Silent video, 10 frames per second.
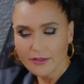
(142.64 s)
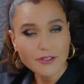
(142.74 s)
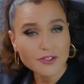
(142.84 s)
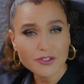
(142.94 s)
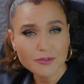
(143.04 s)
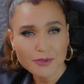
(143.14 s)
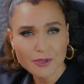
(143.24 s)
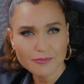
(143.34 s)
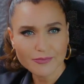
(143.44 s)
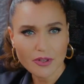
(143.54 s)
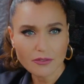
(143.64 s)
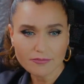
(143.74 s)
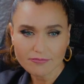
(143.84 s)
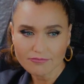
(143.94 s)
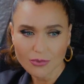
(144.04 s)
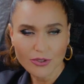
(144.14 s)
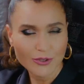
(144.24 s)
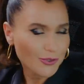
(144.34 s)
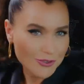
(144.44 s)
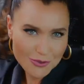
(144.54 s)
İyi canım benim. Sen
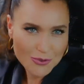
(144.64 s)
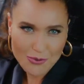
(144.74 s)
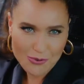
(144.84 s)
öyle diyorsan öyle